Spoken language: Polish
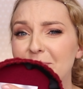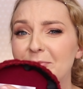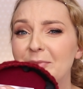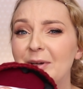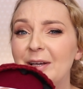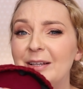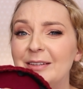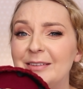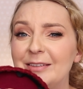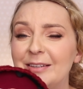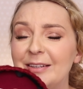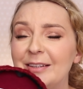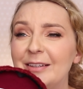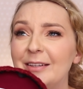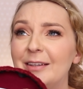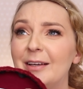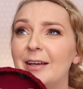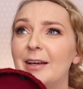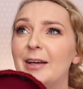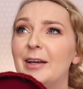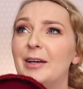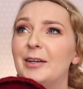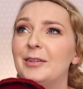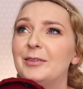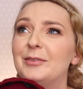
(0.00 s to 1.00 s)
metki.
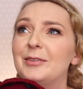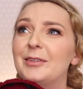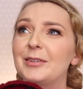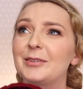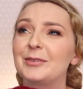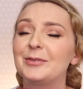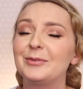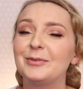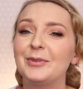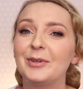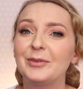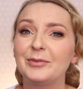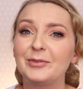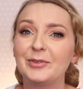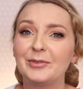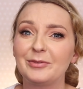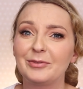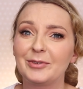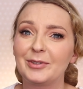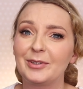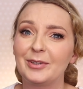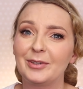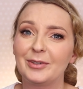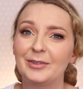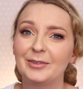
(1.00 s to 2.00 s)
To tak cudownie
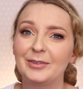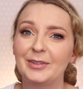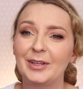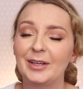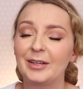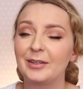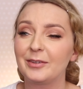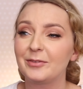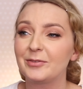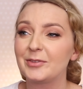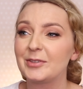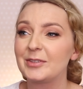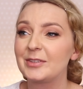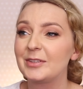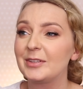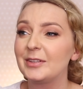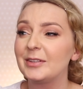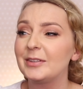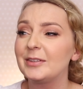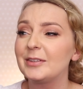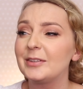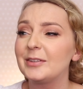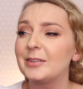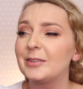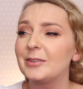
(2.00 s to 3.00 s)
wygląda, jak wszystkich
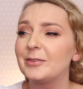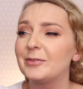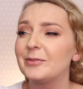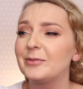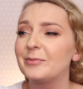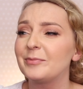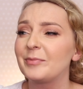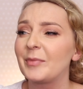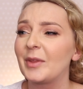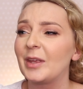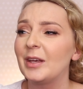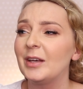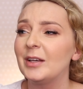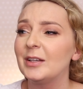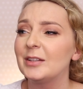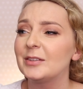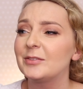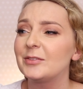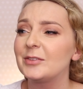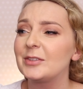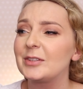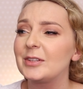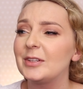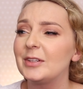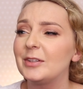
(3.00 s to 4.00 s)
tych, z
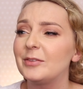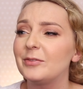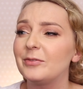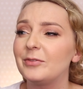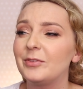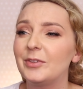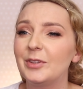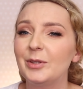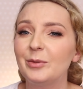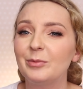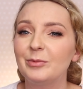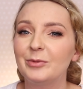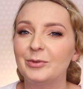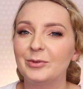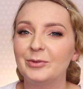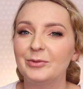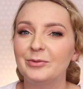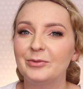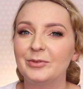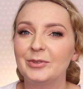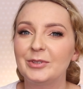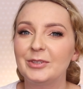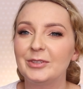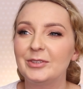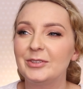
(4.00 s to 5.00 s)
wszystkich
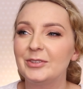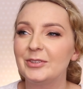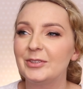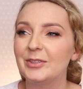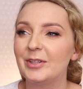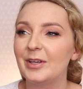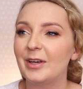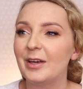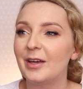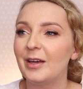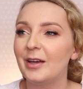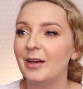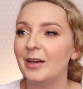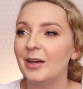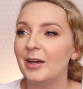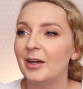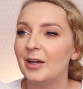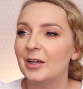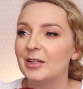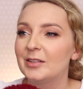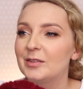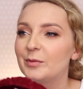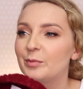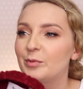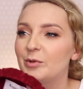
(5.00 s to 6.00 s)
filmów, gdzie
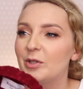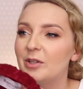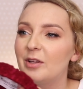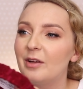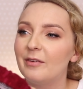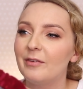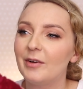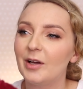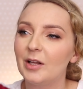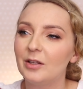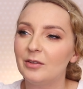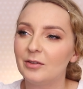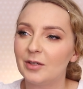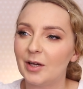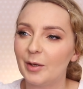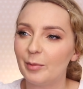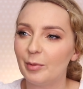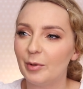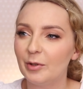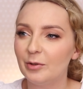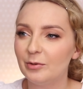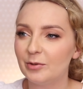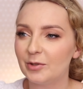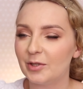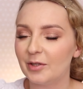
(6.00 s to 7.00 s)
sprzedawano
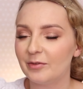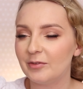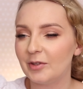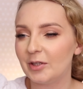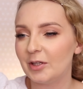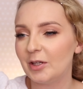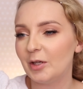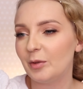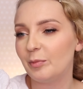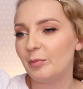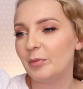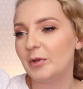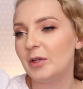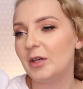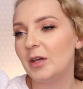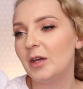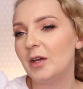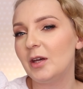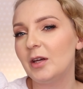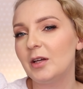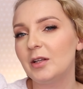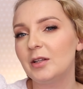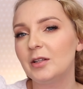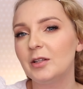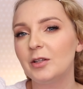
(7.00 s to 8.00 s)
kapelusze w takich
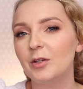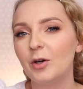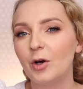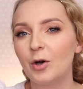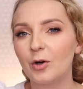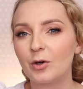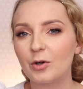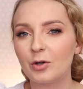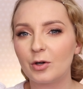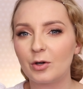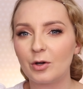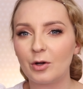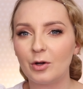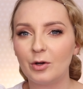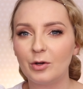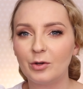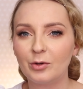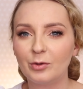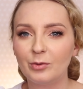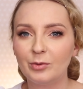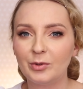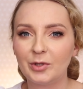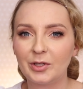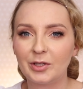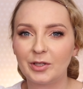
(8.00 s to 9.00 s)
pięknych,
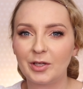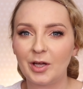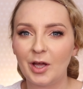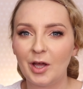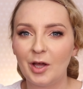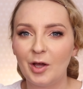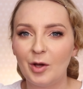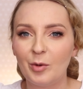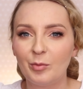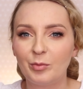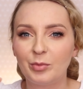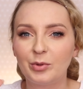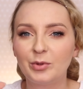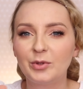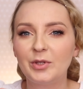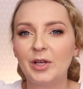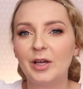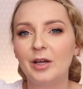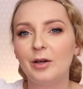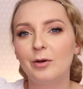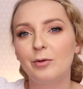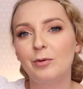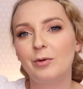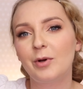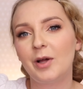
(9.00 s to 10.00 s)
okrągłych
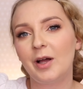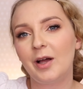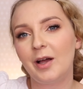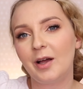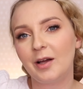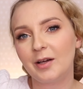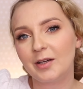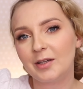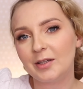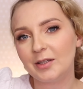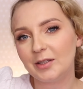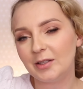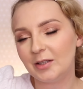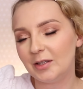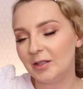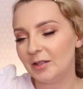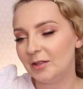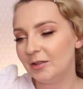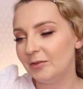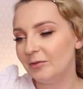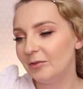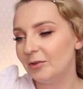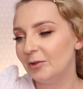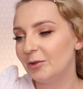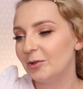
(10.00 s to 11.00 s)
pudełkach e,
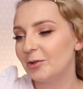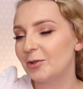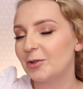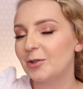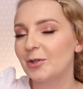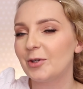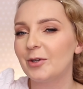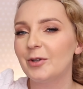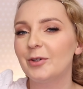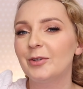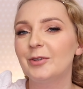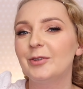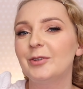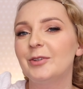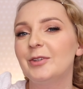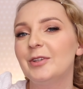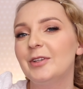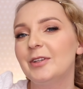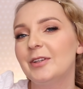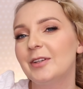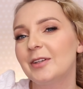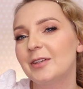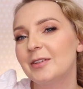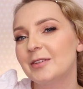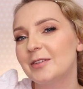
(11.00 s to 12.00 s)
i wynoszono je
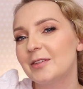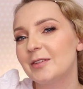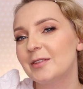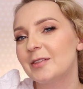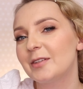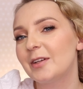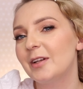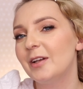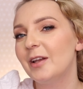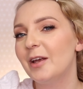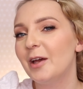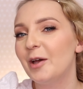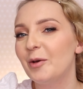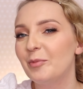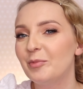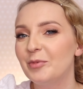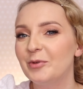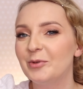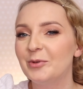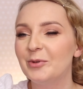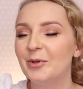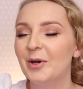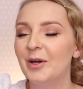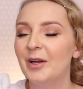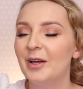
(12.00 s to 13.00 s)
tak ze
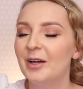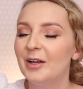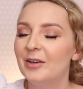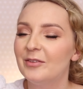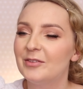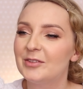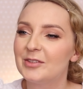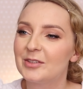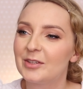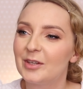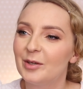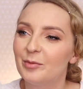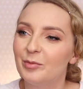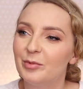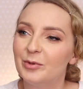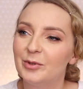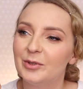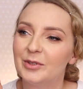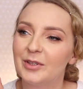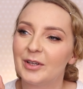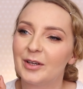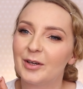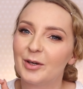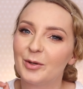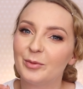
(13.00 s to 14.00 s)
sklepu. Wszystkie były
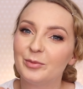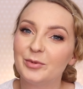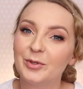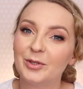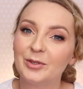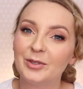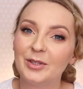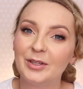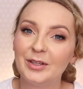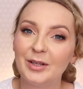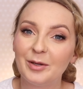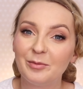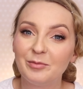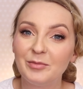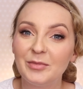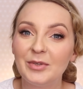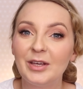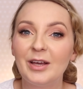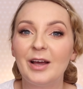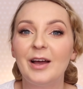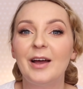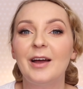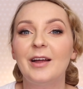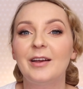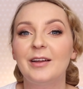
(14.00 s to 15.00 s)
tak robione na
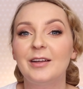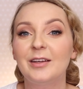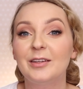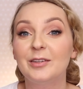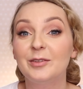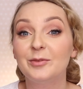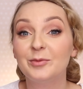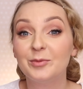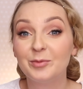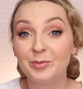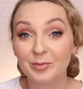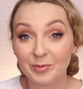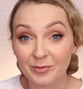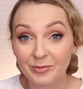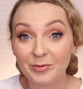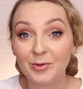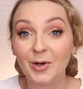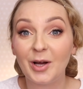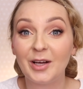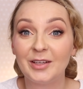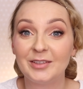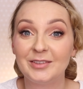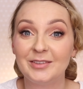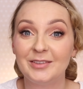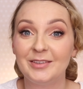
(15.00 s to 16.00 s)
miarę.
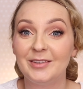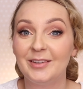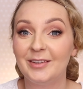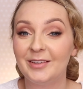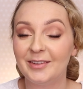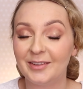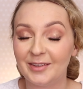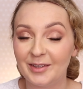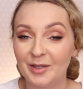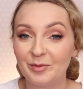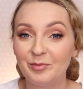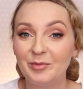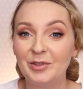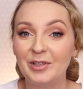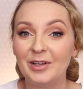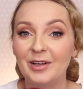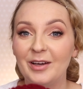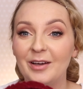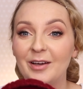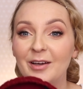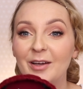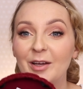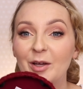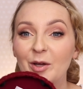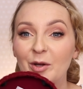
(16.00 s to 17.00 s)
Właśnie,
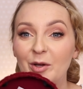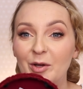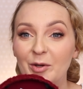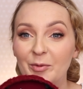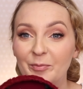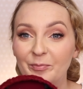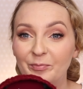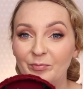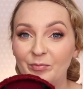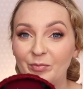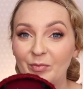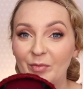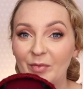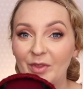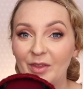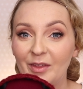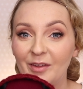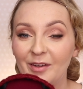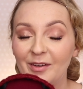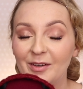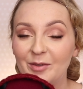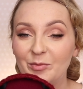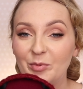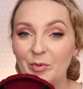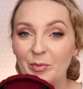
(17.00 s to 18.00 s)
Kamila
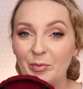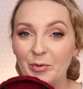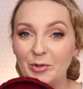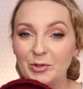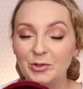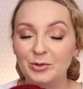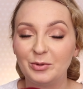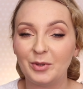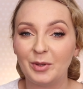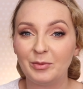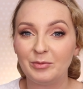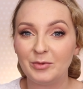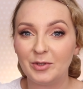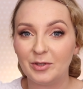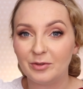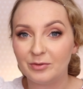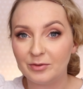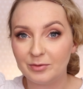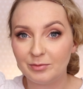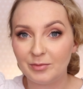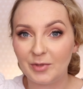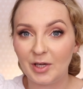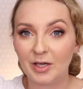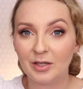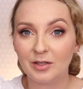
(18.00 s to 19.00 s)
mm, poprosiła mnie o
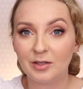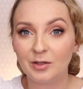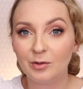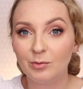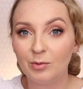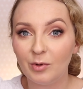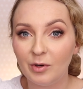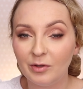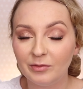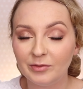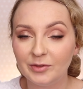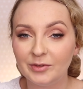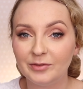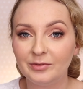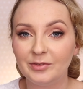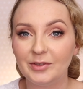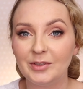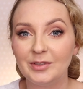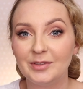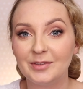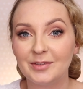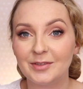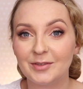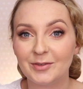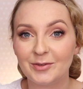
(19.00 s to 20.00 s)
wymiarę głowy,
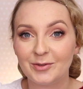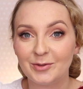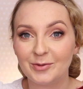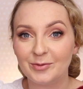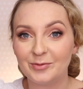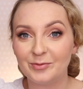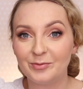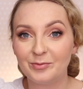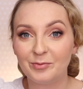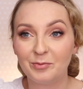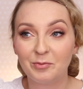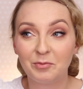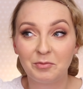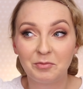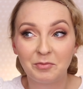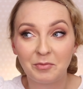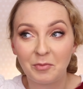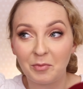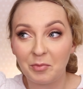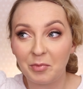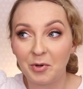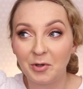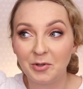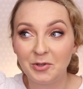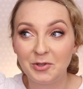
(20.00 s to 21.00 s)
więc
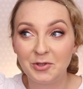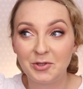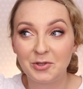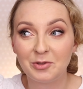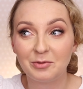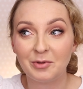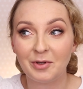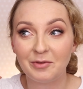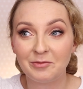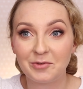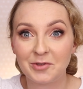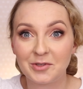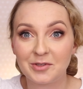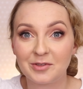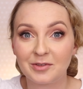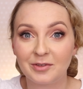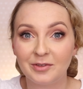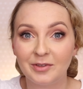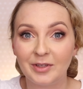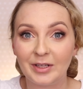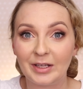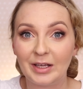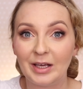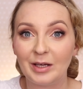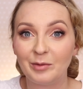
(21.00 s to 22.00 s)
policzyłam wszystko
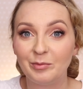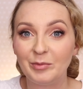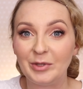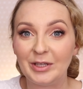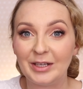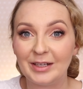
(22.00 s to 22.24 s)
tak, jak mi